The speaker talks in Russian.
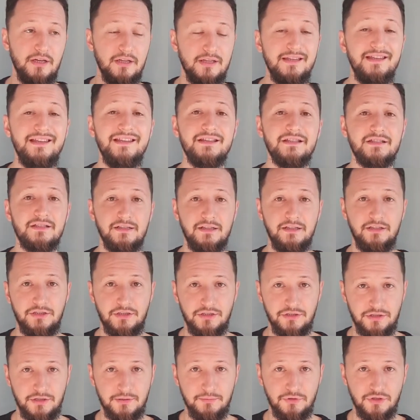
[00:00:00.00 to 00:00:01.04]

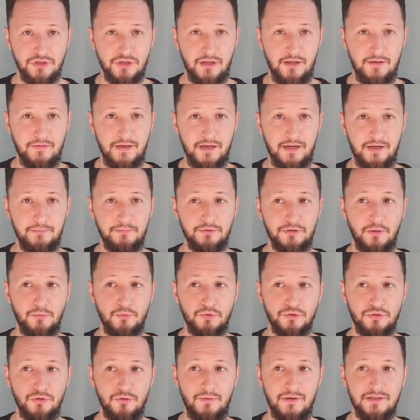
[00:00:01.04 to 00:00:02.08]
неслышащим человеком,
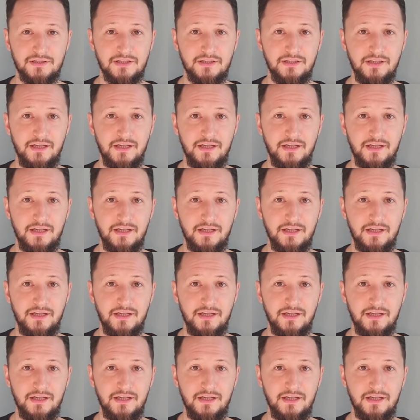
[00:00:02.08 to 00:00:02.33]
потому что у вас